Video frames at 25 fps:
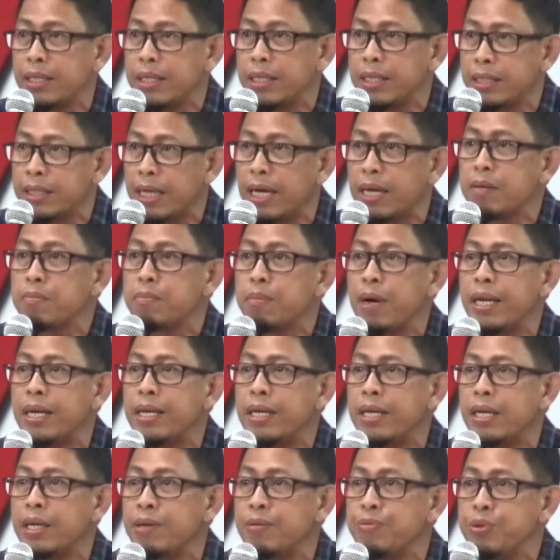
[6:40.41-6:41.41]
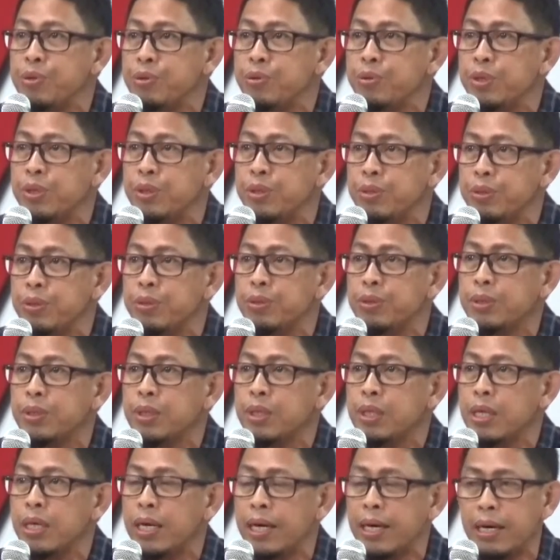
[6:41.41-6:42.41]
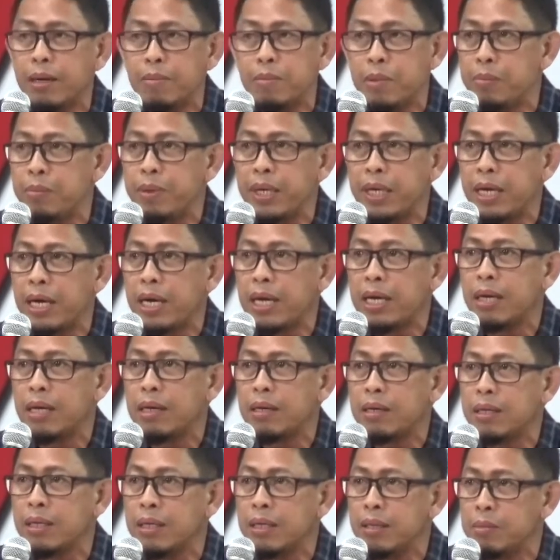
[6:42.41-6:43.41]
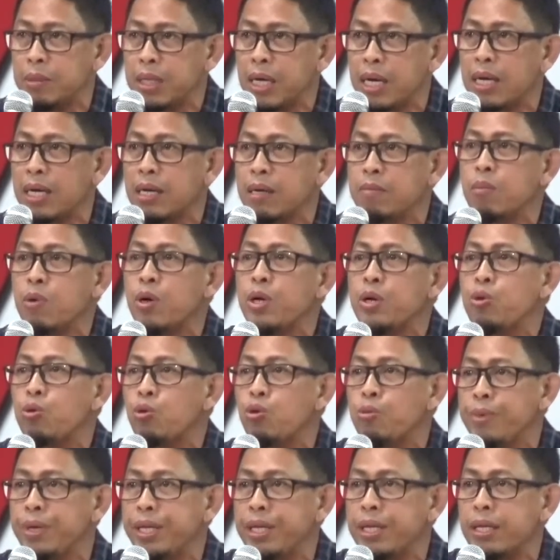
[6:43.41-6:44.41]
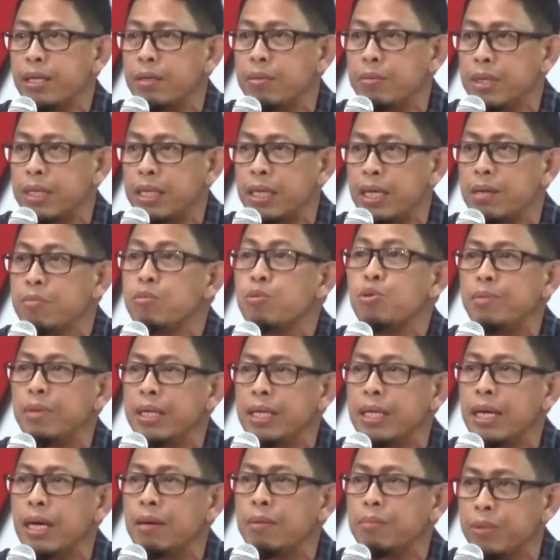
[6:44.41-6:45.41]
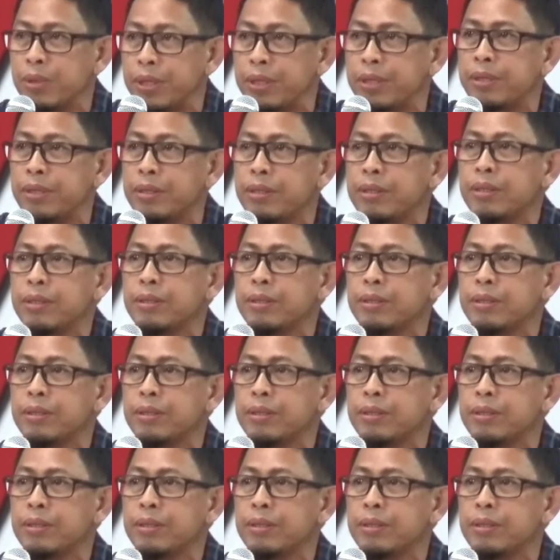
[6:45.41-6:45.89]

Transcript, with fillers: Jadi tanpa ada review itu uh, eh, BPK uh, eh, menganggap bahwa dokumen yang diberikan belum lengkap.